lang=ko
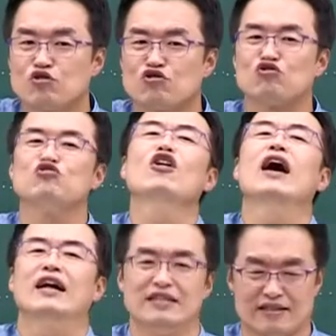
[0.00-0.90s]

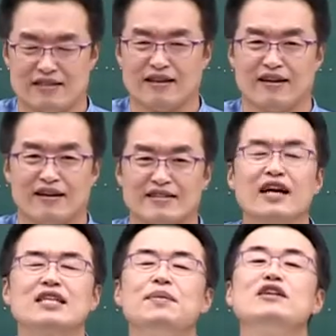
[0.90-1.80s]
죽여야 하는
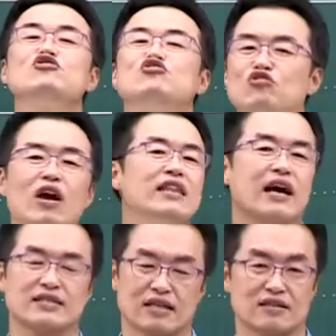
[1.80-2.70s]
상대방이 죽여야
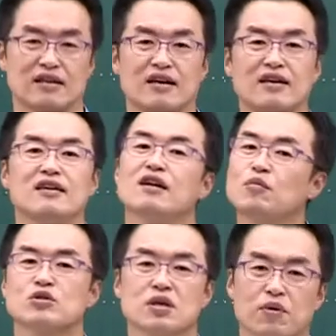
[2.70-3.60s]
내가 사는 이런
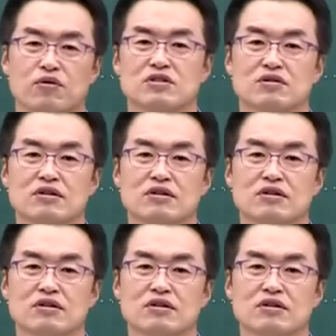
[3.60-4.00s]
모습이 벌어지고